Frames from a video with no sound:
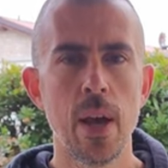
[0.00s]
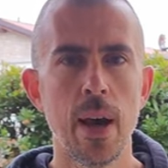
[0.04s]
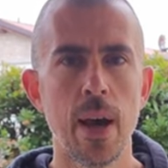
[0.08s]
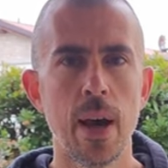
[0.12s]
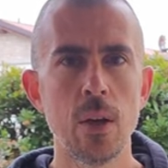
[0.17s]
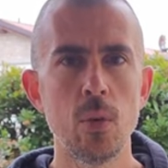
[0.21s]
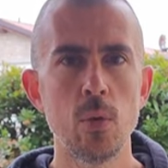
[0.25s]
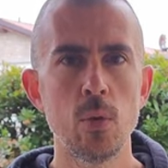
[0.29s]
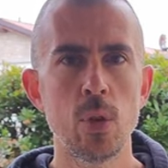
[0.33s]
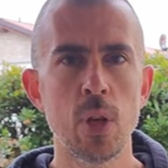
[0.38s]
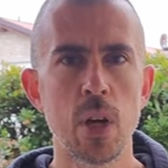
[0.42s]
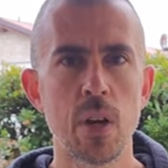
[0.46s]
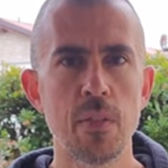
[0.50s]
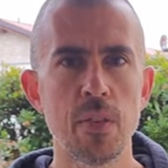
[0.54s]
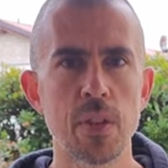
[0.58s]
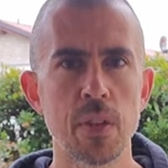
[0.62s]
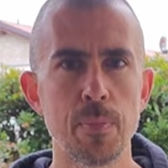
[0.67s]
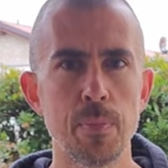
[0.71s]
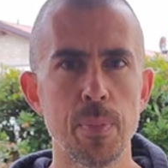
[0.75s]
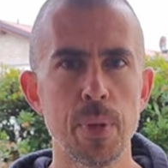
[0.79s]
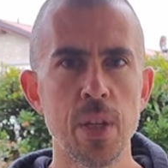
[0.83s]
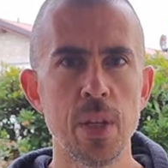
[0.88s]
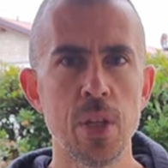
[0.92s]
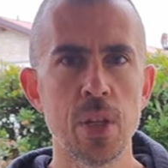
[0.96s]
aiutarvi a
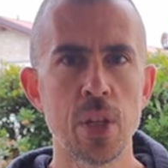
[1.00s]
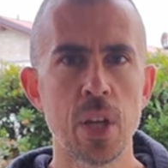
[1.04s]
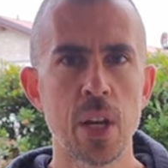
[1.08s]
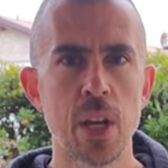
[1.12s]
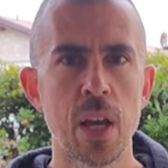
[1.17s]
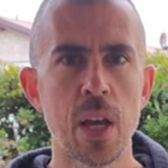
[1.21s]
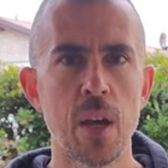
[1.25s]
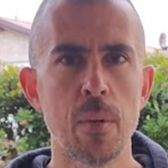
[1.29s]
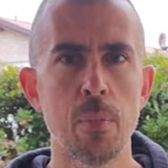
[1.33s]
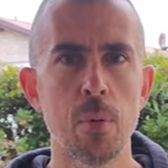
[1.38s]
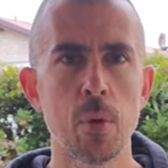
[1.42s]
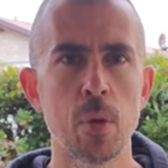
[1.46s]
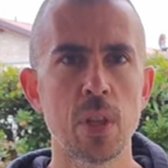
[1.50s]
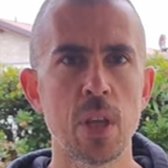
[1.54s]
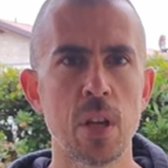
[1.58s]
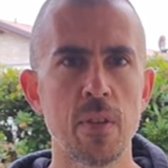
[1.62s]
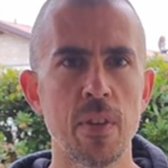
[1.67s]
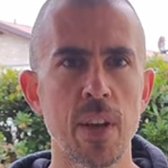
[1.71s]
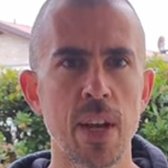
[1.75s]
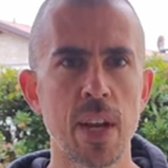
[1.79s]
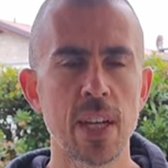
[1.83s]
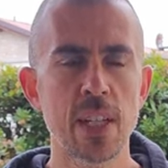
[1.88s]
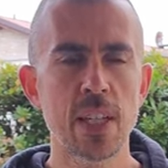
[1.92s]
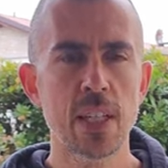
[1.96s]
spingere e
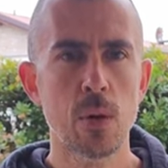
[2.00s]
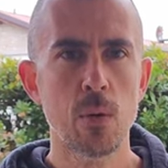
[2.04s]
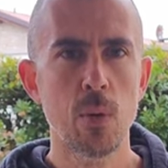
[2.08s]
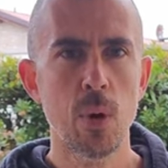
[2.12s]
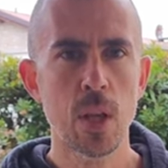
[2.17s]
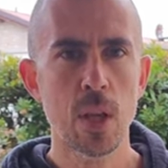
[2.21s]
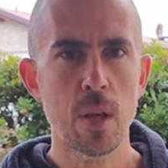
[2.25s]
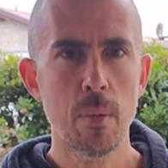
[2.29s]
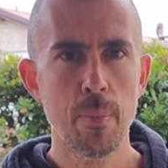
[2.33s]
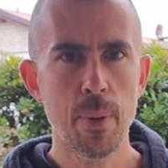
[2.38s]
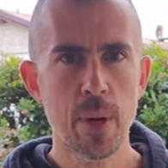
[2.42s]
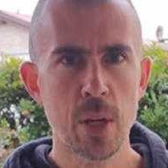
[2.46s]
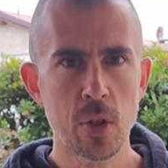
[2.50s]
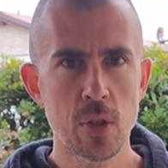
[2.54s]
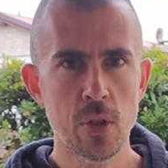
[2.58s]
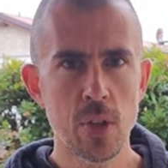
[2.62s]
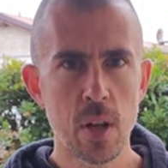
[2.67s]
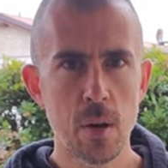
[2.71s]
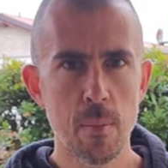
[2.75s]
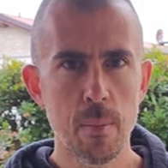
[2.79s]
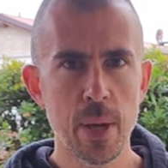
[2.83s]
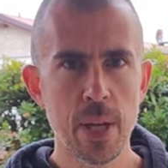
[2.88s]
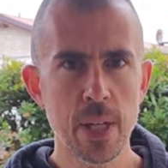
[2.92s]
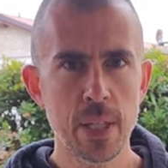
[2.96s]
portarvi a casa qualche
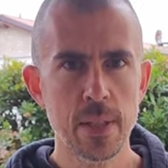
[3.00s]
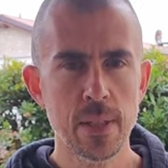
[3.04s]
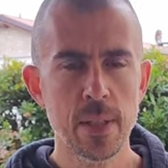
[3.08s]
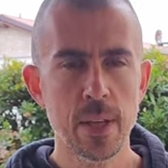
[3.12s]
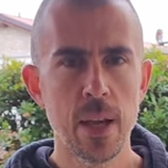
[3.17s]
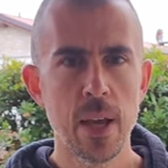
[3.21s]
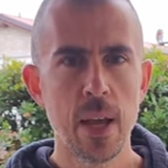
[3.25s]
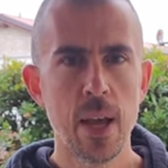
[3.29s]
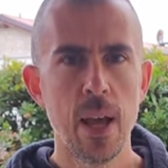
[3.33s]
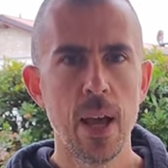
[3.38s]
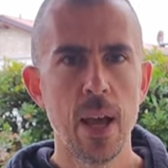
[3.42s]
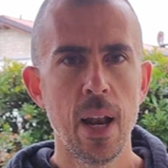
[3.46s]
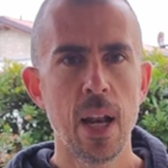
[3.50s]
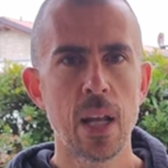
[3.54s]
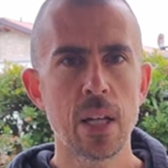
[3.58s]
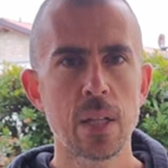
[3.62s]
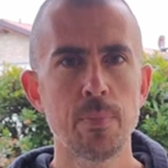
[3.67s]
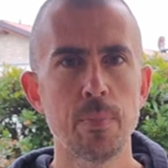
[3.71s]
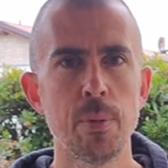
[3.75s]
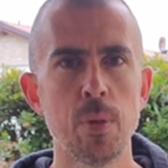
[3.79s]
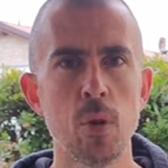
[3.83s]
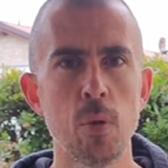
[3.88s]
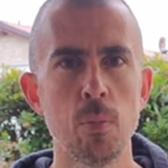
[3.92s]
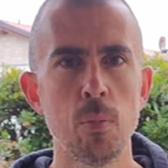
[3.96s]
personal best, la
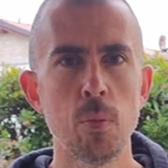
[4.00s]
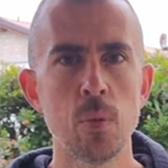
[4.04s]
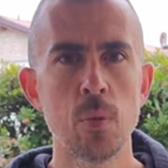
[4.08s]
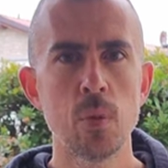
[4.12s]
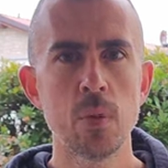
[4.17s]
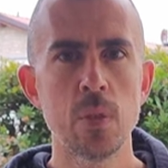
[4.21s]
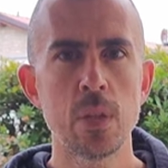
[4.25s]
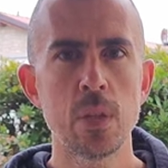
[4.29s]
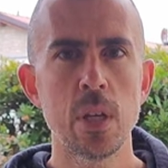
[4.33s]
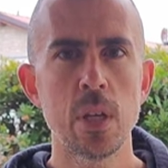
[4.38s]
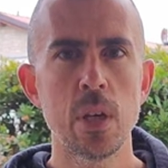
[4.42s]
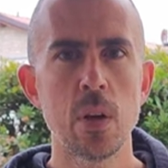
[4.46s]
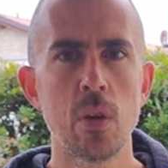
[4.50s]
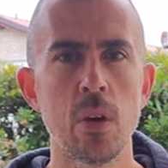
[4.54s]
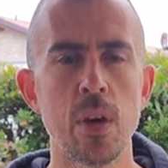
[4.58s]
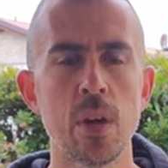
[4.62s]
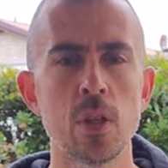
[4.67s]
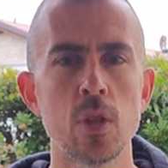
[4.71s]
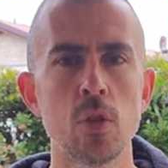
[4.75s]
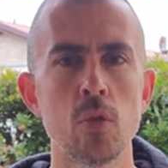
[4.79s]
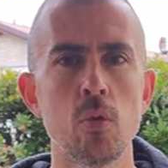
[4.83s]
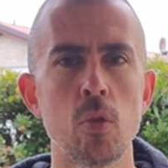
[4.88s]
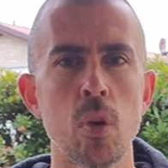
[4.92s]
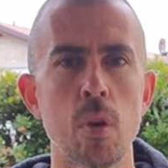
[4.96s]
Spin 2.0 è
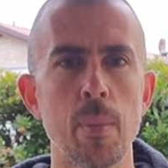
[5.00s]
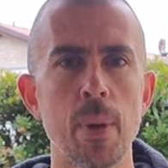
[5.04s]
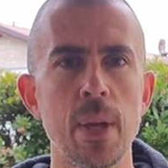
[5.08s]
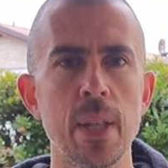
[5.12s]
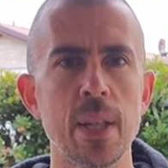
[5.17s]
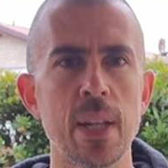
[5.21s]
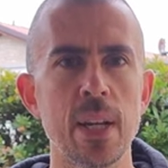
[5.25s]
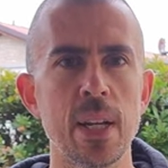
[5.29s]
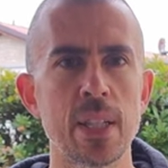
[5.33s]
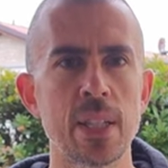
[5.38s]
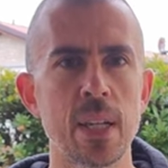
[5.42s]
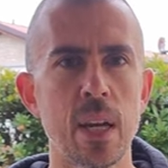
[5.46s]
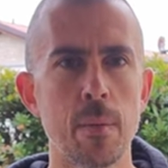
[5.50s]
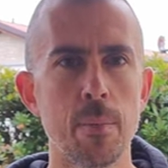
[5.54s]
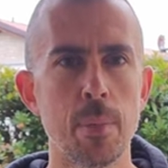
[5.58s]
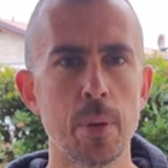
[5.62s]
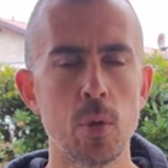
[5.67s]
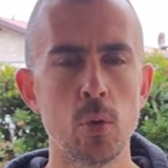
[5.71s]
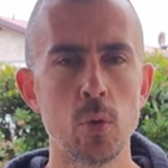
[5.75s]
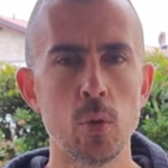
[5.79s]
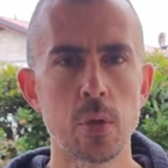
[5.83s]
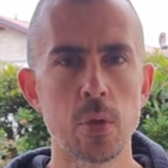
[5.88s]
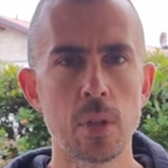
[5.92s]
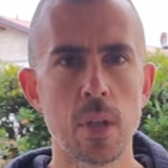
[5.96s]
sicuramente la scarpa
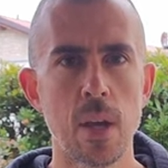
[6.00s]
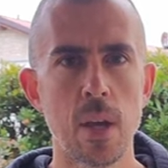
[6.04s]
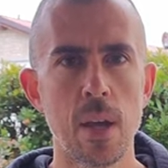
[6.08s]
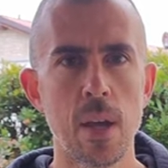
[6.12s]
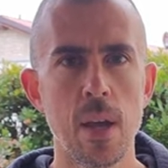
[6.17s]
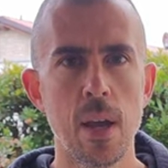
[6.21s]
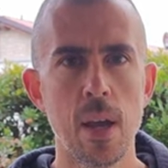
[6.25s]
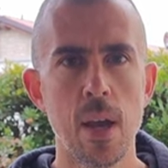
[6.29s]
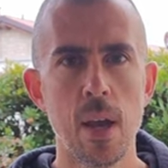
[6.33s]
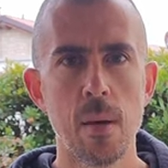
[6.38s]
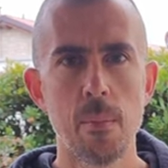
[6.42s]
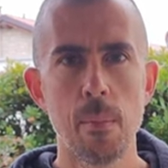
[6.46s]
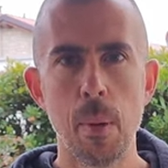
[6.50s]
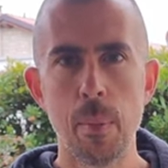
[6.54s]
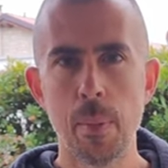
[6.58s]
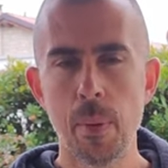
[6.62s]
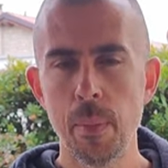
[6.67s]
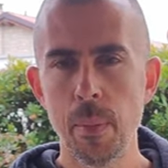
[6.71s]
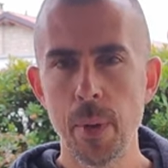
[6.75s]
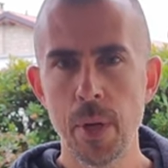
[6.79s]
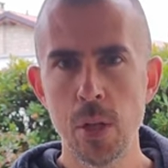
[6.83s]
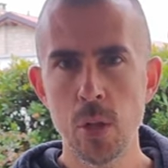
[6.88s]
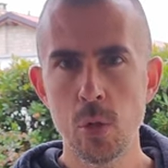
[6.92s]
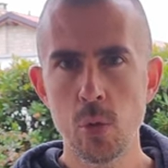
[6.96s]
giusta, ma
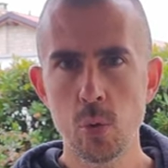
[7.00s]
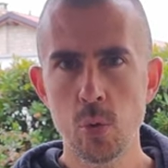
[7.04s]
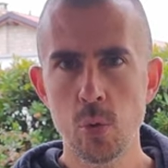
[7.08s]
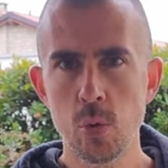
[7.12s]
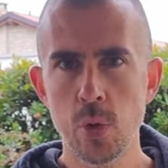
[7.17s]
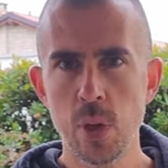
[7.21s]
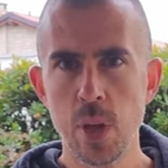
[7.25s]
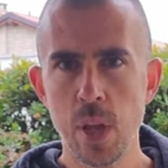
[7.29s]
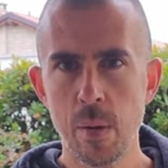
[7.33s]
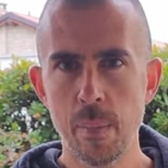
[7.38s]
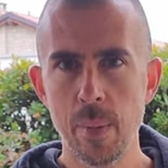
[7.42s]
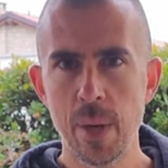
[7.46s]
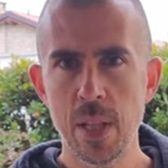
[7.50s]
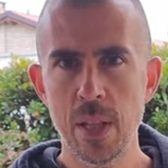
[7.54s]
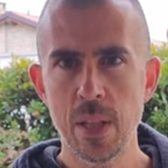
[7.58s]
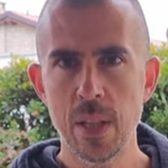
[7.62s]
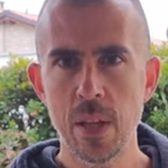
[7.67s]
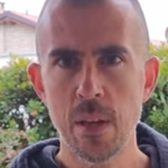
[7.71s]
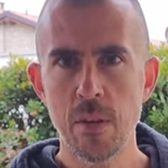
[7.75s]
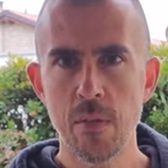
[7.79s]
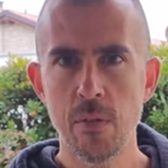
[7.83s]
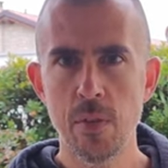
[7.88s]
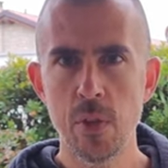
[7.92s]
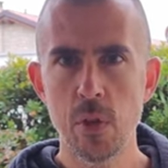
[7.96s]
prima di tutto
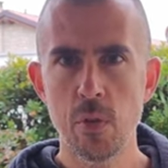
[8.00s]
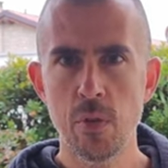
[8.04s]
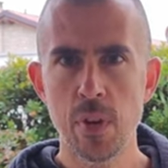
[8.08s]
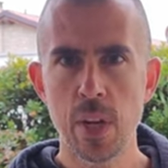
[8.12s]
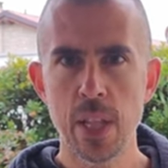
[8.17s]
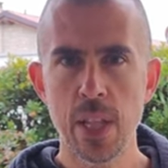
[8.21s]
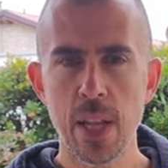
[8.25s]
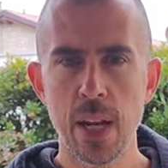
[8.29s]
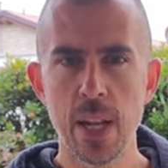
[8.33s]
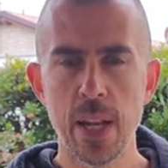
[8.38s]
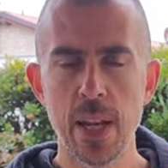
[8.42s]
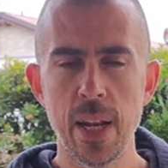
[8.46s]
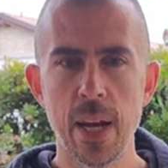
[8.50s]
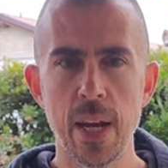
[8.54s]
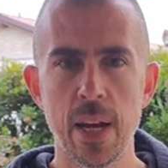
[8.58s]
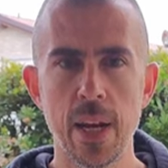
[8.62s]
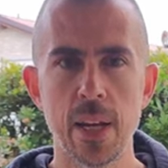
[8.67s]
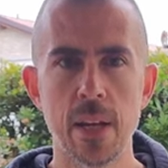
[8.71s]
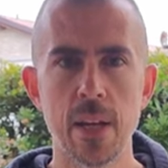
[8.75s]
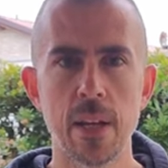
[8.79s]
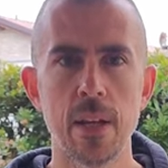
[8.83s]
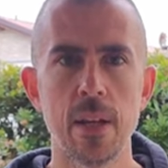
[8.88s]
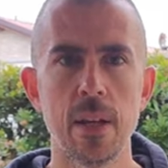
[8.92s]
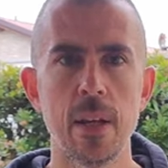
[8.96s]
chiaramente vi dovrete
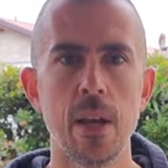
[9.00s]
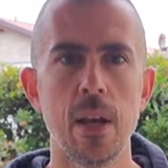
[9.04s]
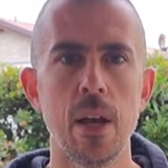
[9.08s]
allenare.